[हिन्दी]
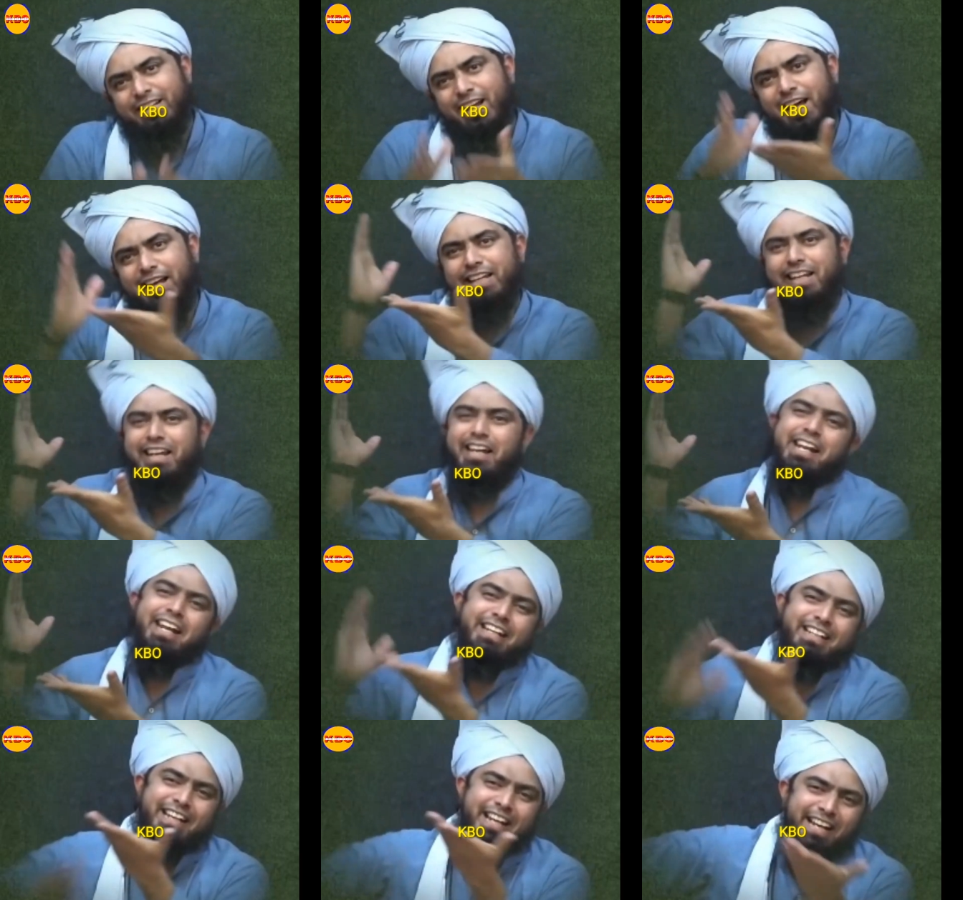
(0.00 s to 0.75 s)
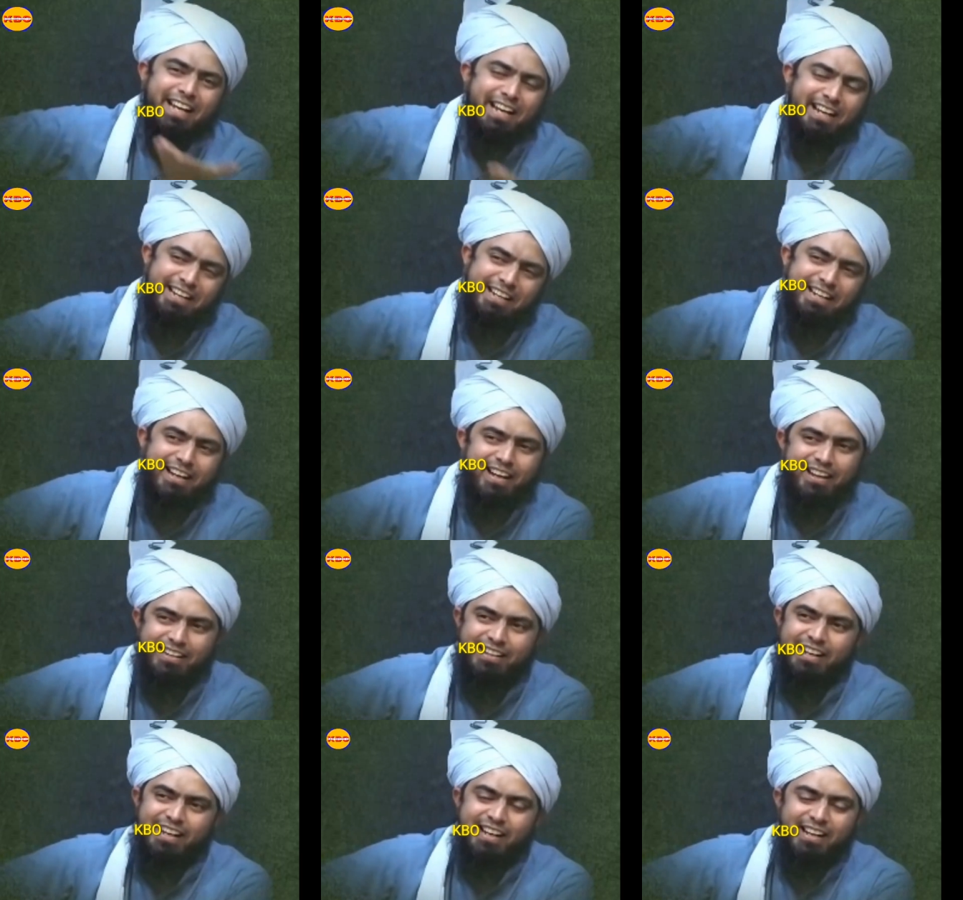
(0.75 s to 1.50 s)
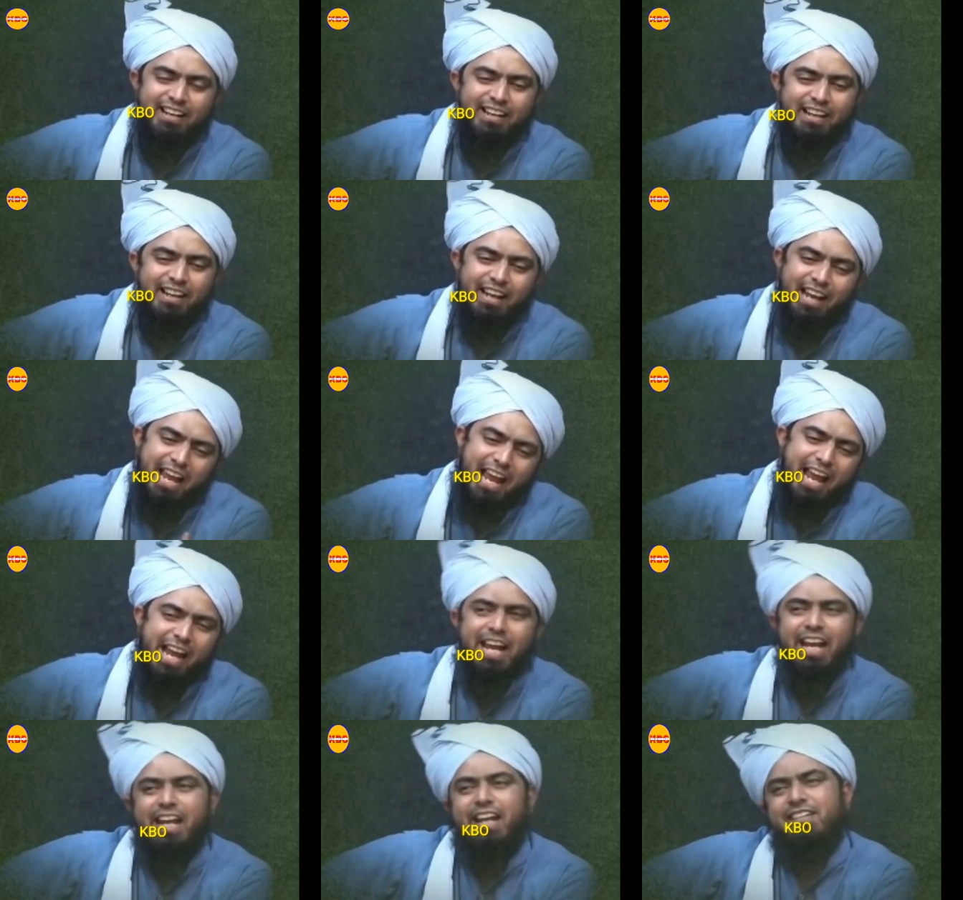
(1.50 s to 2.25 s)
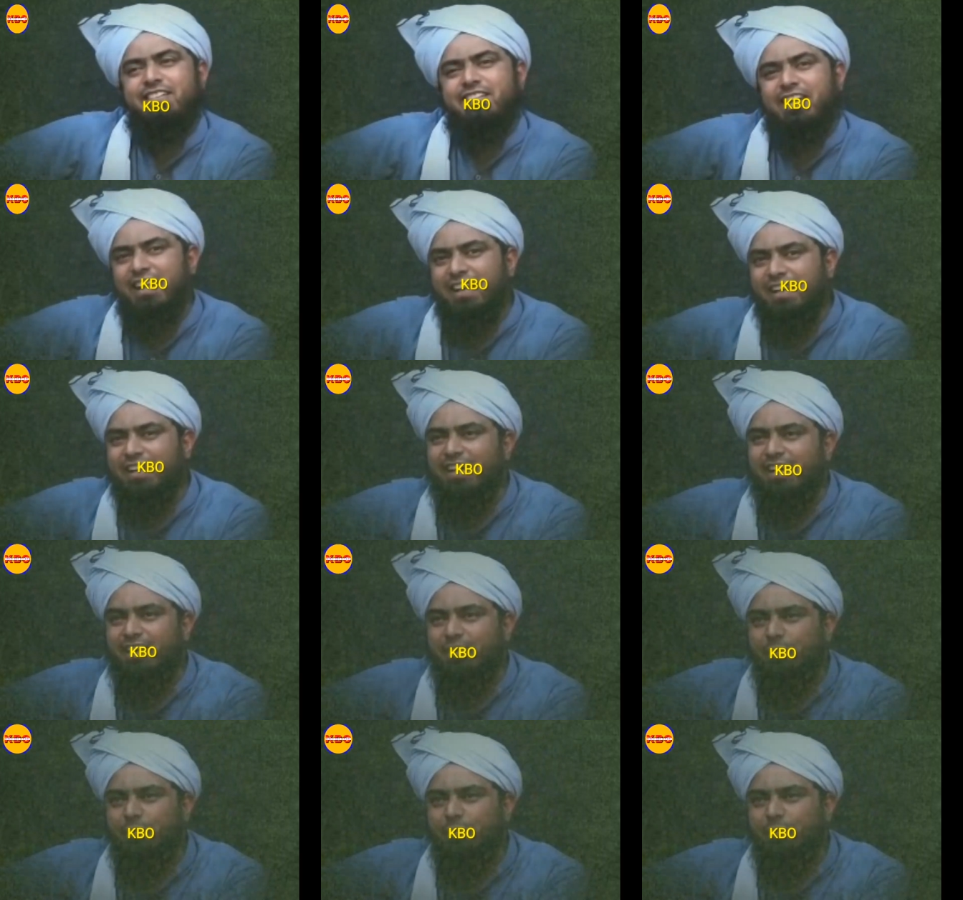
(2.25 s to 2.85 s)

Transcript: यार की लिख के कह रहे यार यह के लिख छड़ा ने